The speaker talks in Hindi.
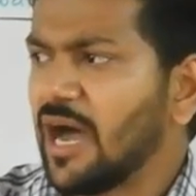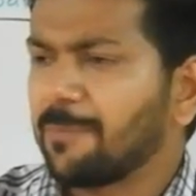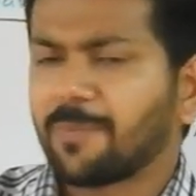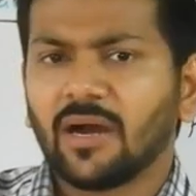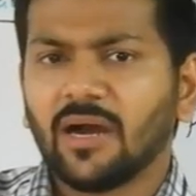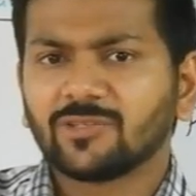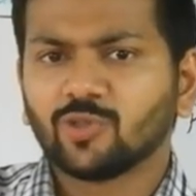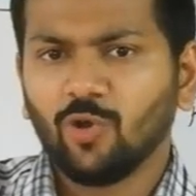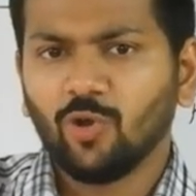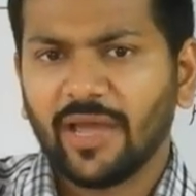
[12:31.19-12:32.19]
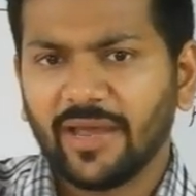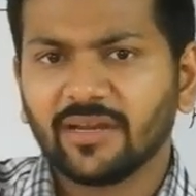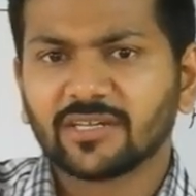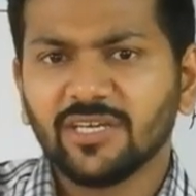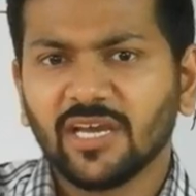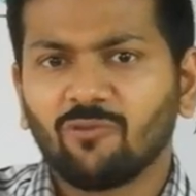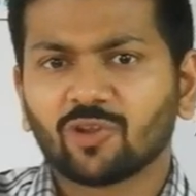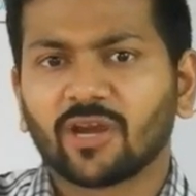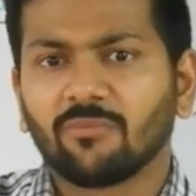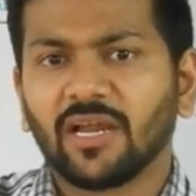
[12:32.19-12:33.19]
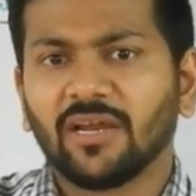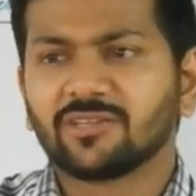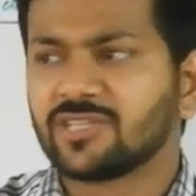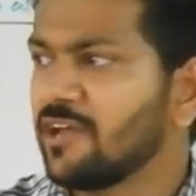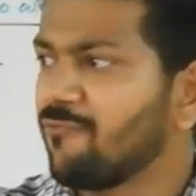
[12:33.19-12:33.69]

आपका जो एनर्जी है वो थर्मल एनर्जी के